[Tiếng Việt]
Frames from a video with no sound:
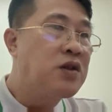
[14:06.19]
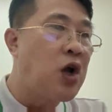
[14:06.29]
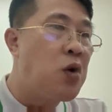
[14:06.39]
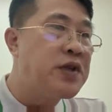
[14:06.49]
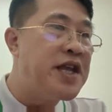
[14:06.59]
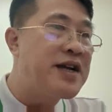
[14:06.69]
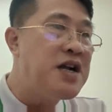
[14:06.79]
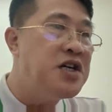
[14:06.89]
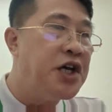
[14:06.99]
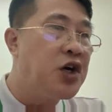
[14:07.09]
Tôi không tin
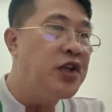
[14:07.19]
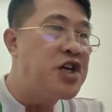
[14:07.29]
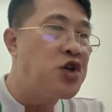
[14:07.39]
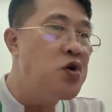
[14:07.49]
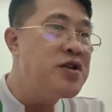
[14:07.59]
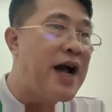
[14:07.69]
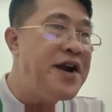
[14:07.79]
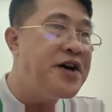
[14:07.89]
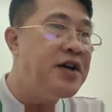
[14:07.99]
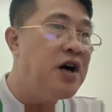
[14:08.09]
các người có thể trốn cả
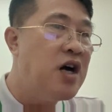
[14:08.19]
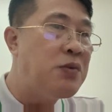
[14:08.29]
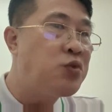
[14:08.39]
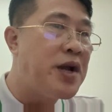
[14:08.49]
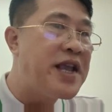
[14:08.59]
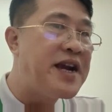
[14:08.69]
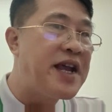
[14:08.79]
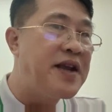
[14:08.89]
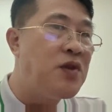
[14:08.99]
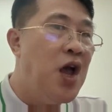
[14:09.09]
đời ở trong tòa nhà
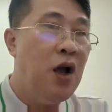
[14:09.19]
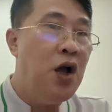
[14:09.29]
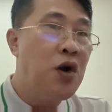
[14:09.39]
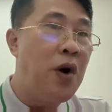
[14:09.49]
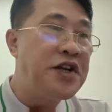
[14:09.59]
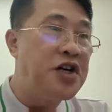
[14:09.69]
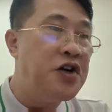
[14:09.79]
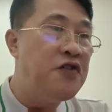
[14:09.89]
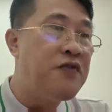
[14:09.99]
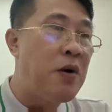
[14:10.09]
này. Ngoài
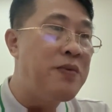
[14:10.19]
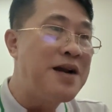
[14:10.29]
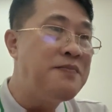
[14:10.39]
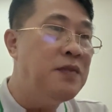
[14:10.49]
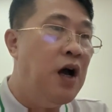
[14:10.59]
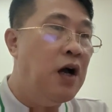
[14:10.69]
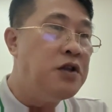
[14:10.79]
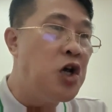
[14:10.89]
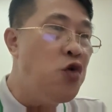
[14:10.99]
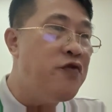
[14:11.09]
trừ phòng khách,
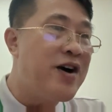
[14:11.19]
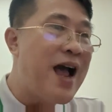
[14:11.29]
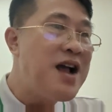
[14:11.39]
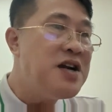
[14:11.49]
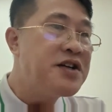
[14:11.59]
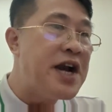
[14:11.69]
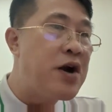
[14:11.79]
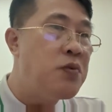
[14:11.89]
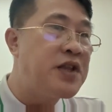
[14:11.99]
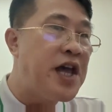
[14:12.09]
những khu vực khác đều
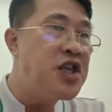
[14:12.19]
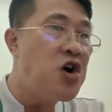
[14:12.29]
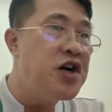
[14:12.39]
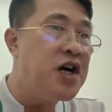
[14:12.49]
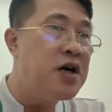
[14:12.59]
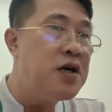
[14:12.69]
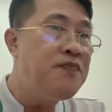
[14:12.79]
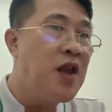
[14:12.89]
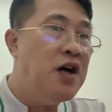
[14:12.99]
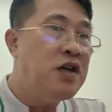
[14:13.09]
không thể cho người ở.
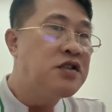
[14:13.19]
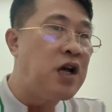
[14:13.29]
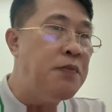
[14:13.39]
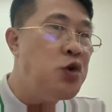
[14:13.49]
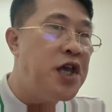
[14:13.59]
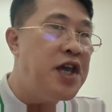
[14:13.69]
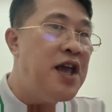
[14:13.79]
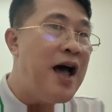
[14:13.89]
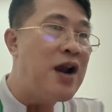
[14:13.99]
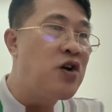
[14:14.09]
Sớm gì
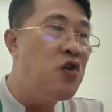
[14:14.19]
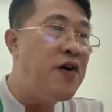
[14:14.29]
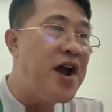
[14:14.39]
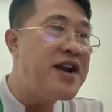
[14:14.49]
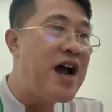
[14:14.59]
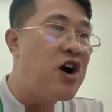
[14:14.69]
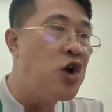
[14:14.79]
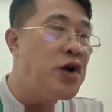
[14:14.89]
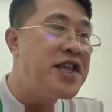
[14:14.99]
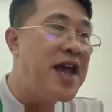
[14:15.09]
anh không phải ra khỏi
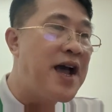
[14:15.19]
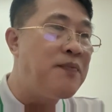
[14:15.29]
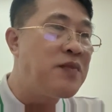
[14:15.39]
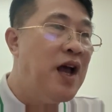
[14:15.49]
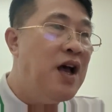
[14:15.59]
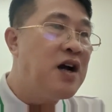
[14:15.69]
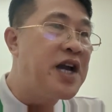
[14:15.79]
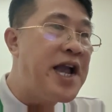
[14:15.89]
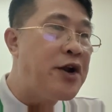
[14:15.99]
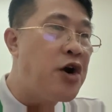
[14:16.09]
tòa nhà.
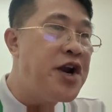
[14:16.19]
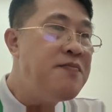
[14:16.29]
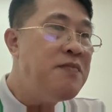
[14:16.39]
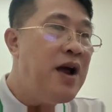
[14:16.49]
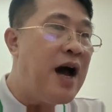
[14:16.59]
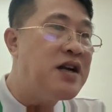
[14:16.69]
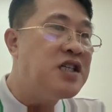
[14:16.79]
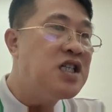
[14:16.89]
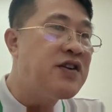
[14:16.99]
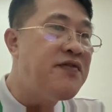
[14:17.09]
Khi ngày đó đến, anh
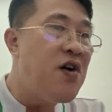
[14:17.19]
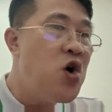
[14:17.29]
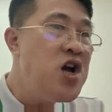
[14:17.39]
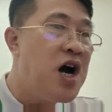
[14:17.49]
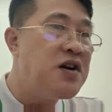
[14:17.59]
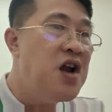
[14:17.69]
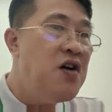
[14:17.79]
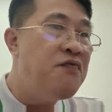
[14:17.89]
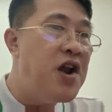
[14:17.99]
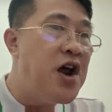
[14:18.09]
sẽ phải hối hận
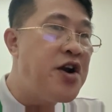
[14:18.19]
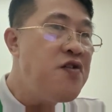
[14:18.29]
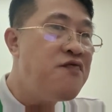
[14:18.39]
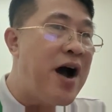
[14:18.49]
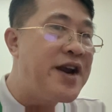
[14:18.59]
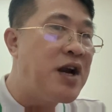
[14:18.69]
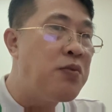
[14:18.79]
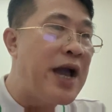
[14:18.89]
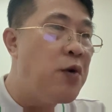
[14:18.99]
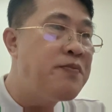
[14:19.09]
vì lời nói và hành
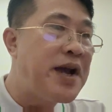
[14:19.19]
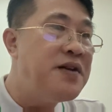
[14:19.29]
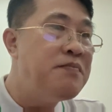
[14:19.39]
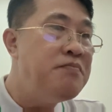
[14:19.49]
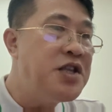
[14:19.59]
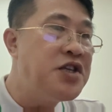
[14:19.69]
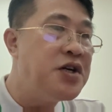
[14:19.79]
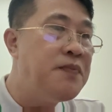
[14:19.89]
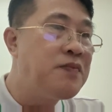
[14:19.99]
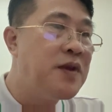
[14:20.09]
động ngày hôm nay, biết
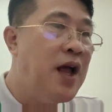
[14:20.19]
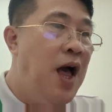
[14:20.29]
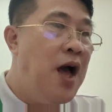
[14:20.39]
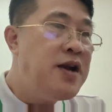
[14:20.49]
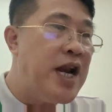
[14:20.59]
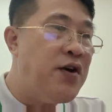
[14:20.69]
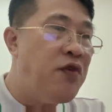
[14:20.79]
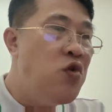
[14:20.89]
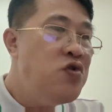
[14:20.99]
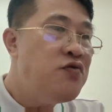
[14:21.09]
chưa? Nên đồng
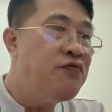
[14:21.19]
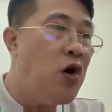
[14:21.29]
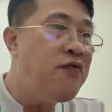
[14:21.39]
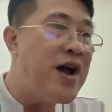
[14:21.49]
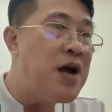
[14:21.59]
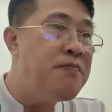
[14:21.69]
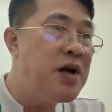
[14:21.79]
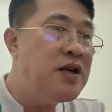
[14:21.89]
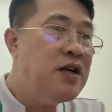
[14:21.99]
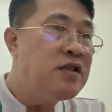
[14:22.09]
vũ vỗ vai Lâm
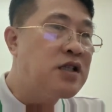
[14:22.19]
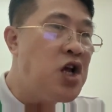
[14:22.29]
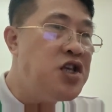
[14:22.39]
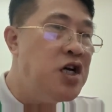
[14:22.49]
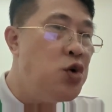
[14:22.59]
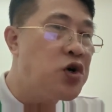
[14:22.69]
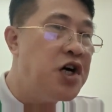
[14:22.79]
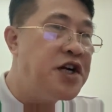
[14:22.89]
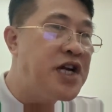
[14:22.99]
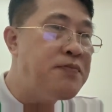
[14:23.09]
Minh, sau đó giữ nụ
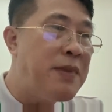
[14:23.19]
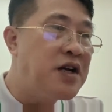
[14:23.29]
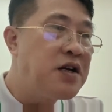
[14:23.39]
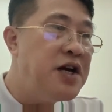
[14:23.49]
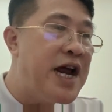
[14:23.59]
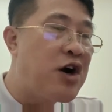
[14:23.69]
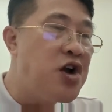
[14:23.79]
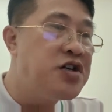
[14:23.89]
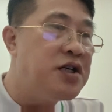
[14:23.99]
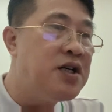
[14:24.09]
cười trên mặt đi ra khỏi
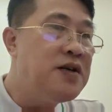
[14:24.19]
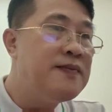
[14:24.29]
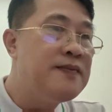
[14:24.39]
cửa.